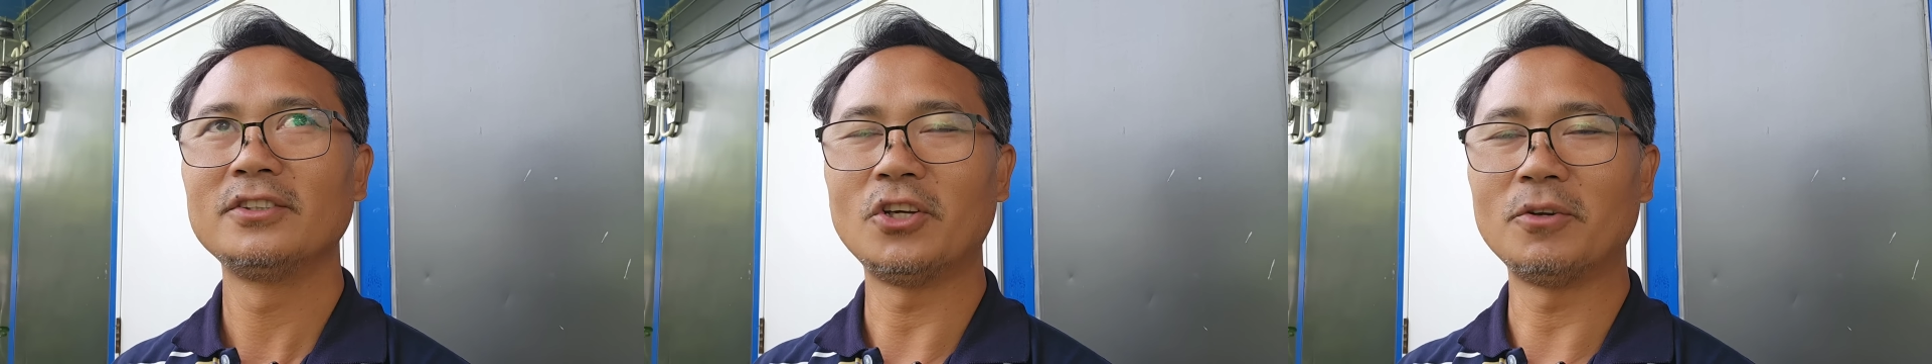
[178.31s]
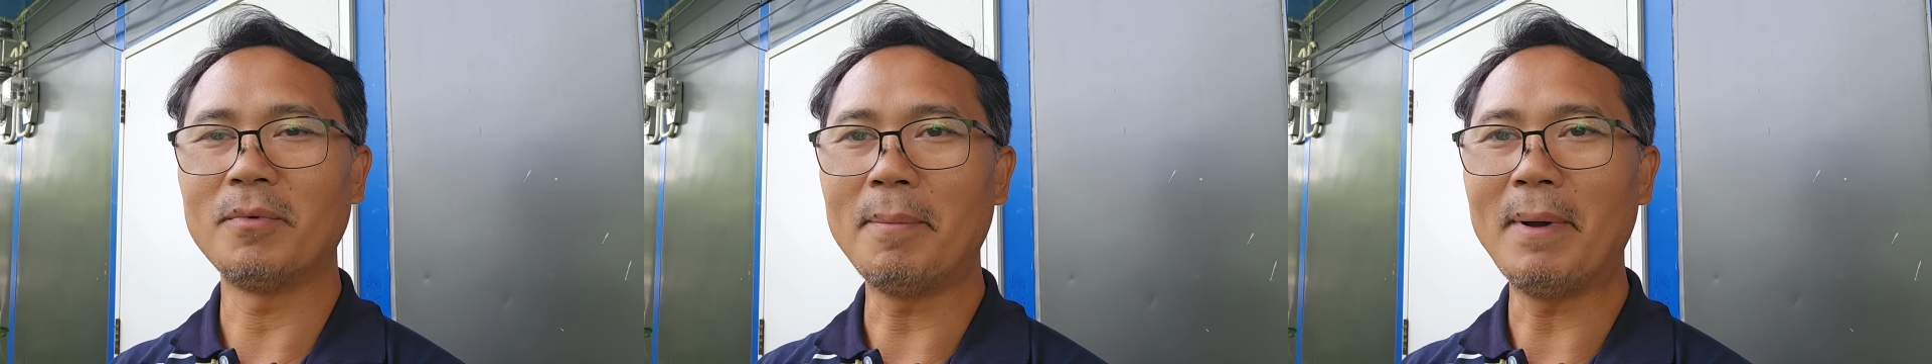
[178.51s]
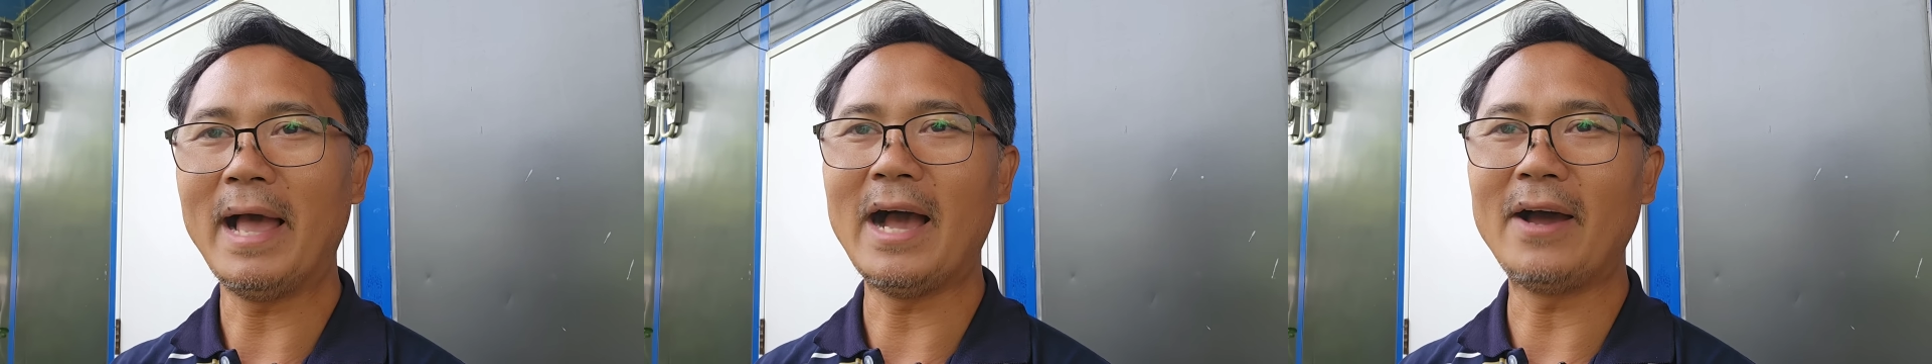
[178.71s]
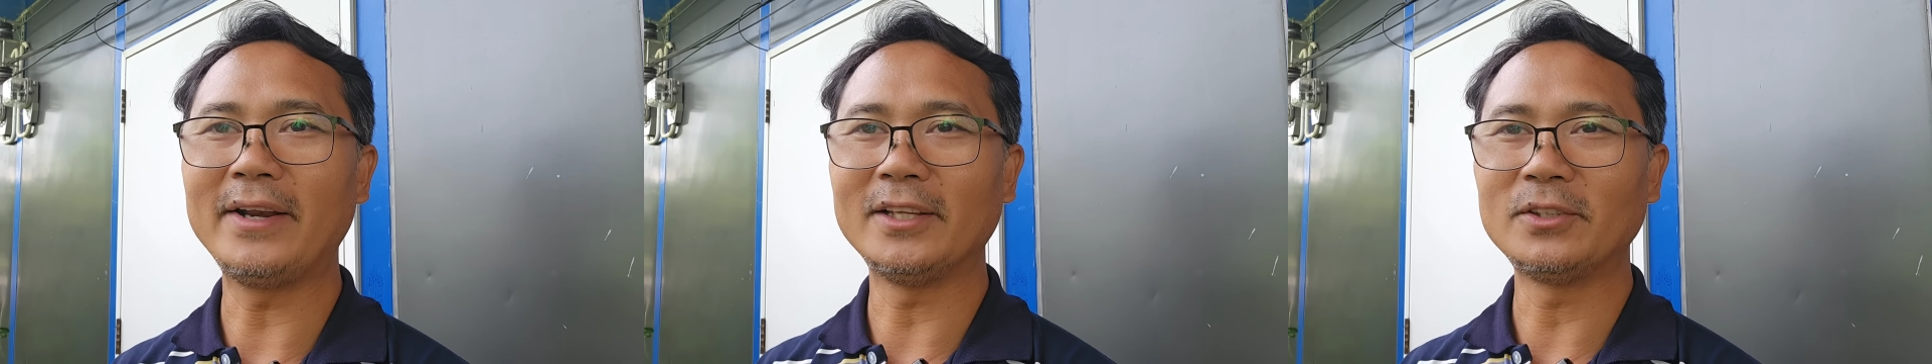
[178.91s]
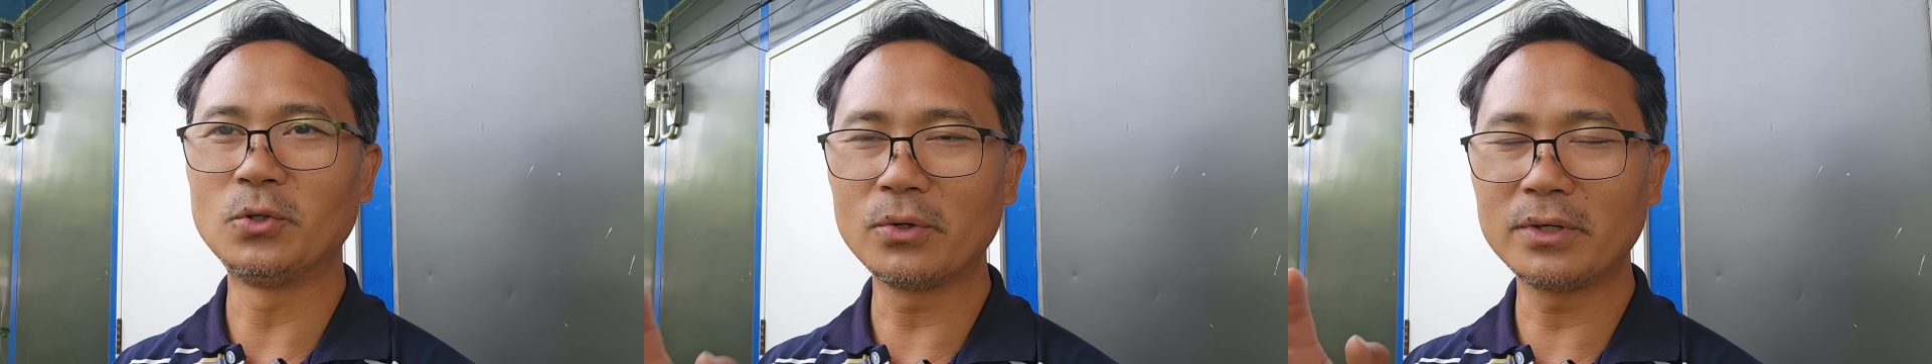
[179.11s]
จนมะพร้าว
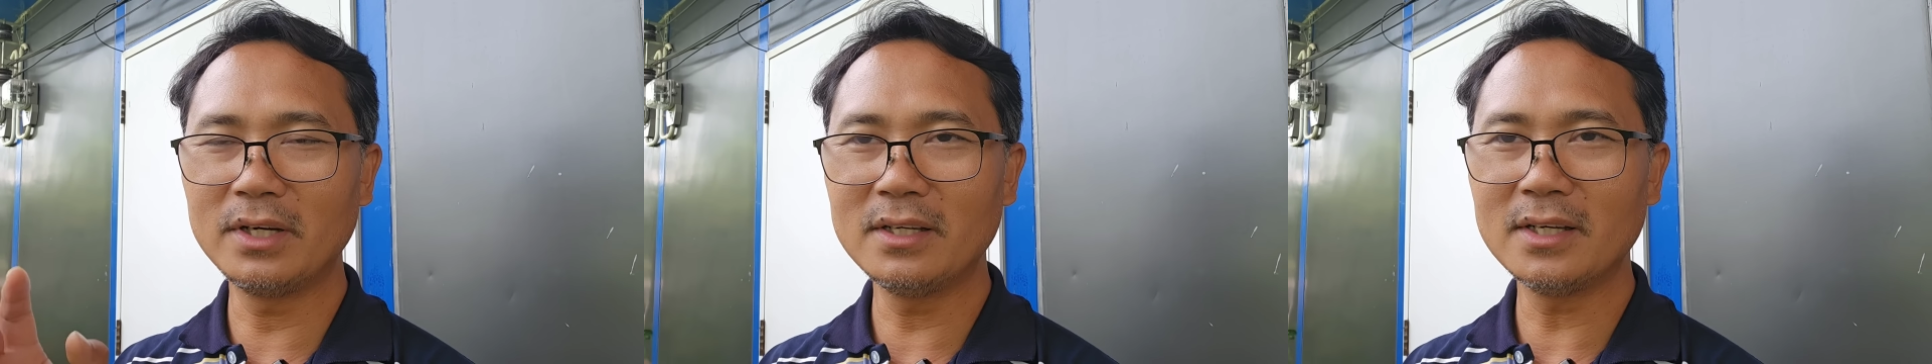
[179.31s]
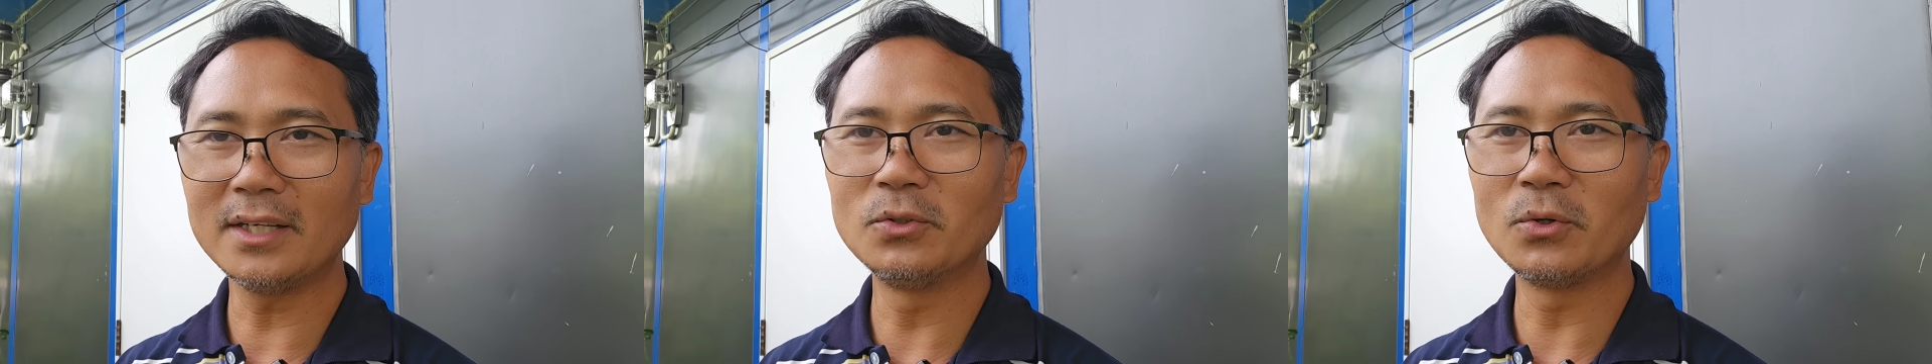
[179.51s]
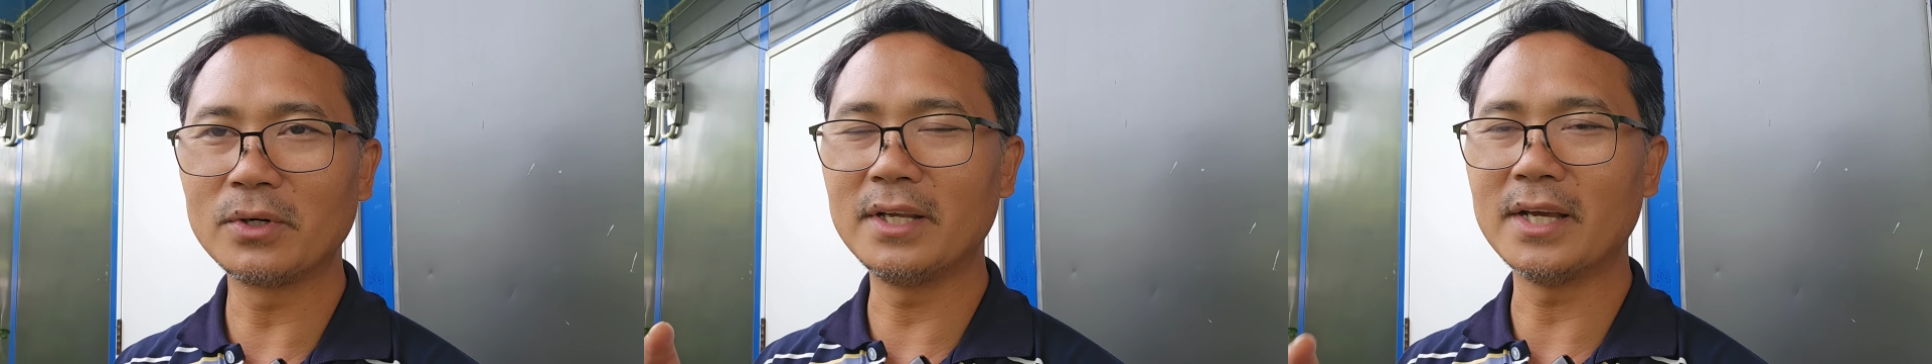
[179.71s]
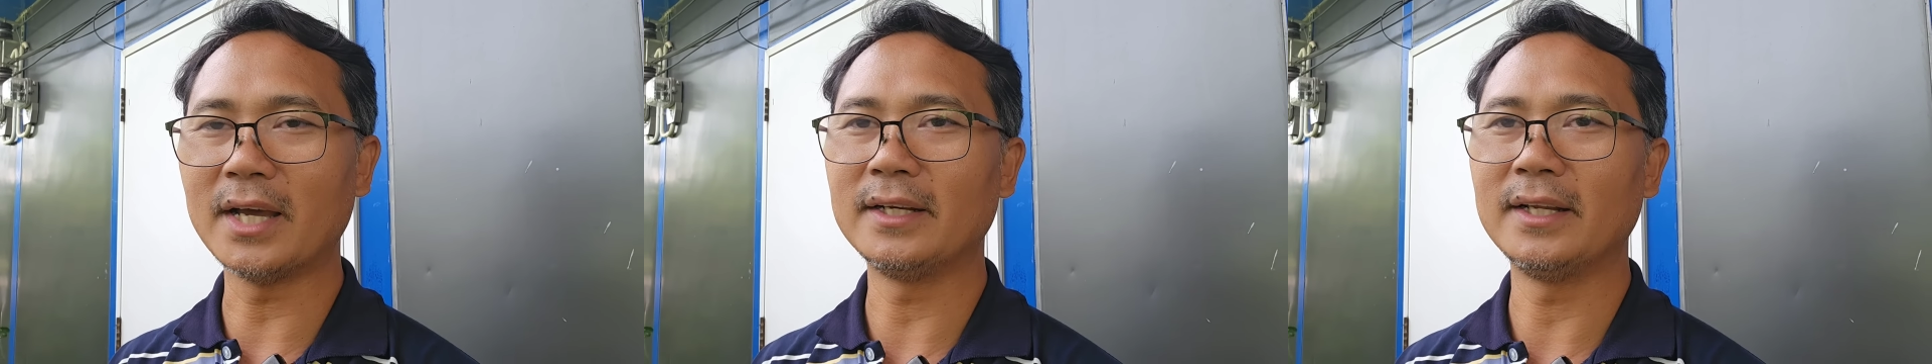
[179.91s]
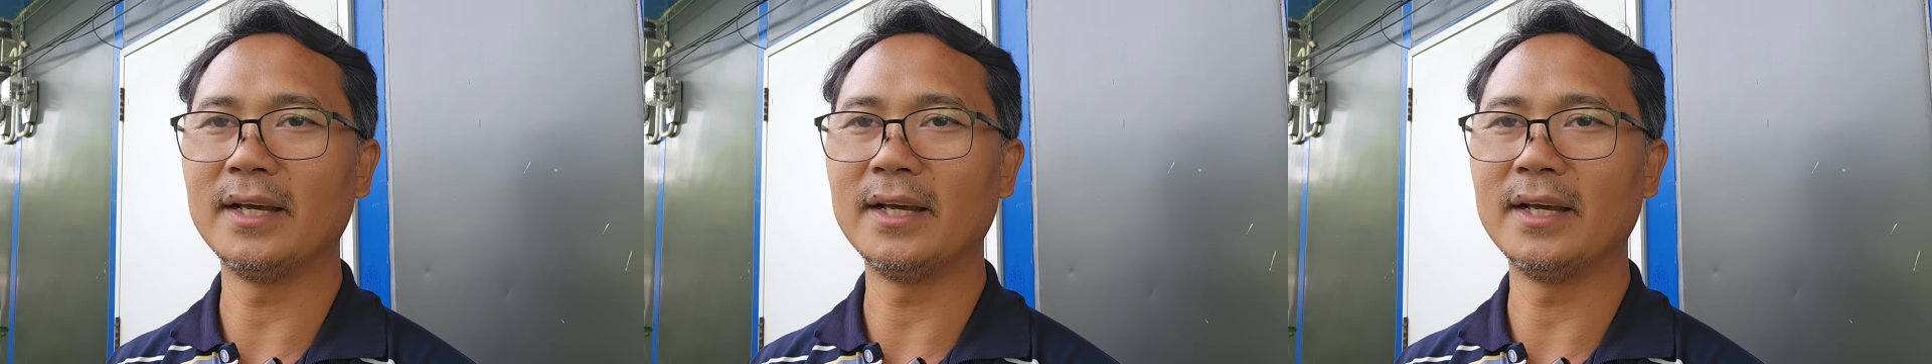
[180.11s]
เนี่ยทุกเดือนทุกเดือน